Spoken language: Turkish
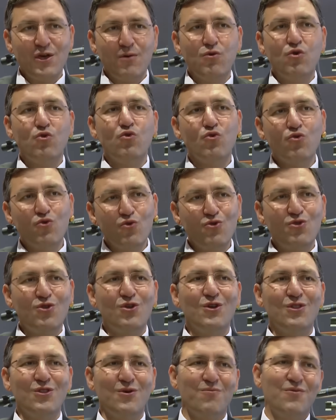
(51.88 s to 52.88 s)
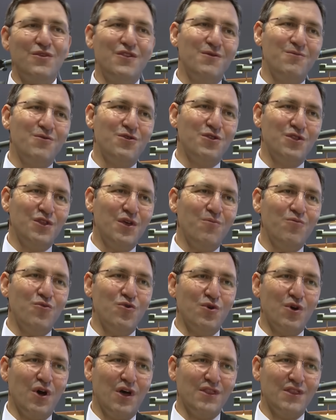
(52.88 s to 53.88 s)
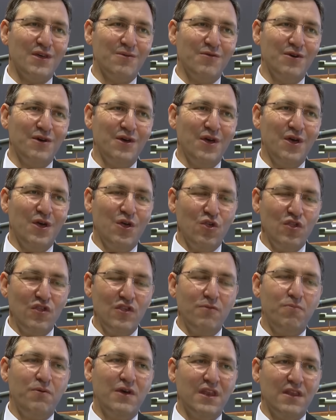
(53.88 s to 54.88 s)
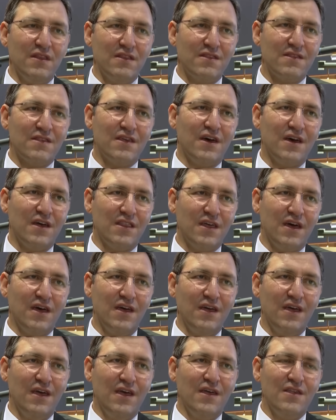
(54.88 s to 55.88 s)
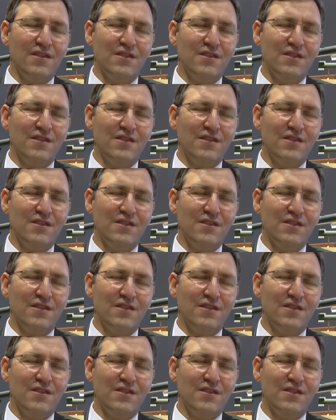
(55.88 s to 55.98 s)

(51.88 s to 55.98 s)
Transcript: Tabii 100. yılın bizim için en büyük anlamı Siper'in sahada